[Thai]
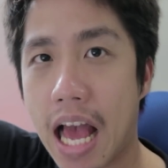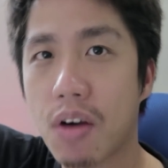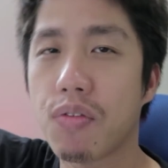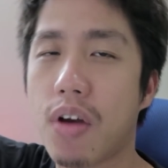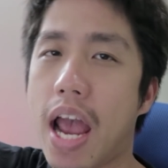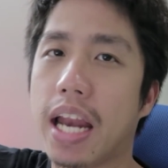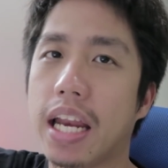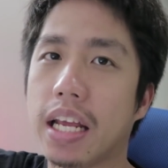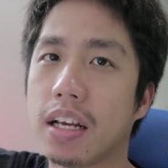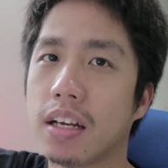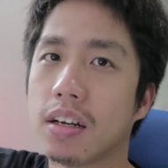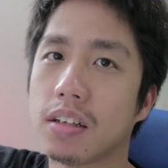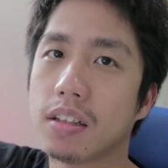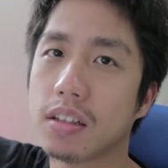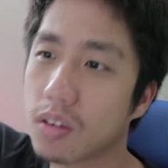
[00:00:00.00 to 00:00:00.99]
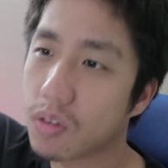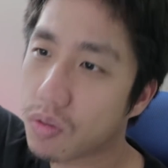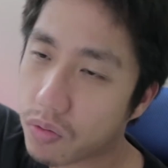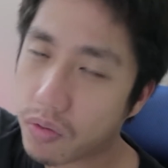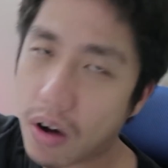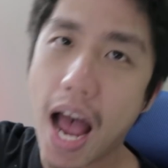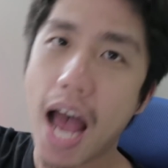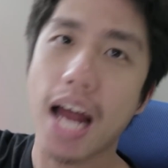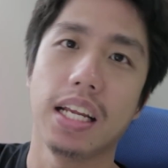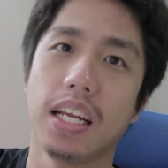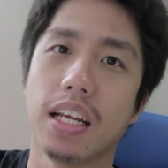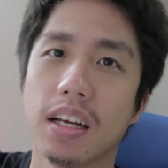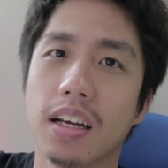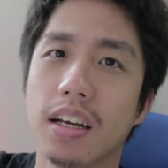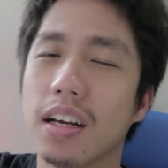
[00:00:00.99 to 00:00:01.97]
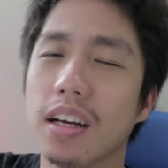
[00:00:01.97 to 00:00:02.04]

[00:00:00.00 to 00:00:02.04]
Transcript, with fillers: ร่างแฝดอีกก็ฟาดอีก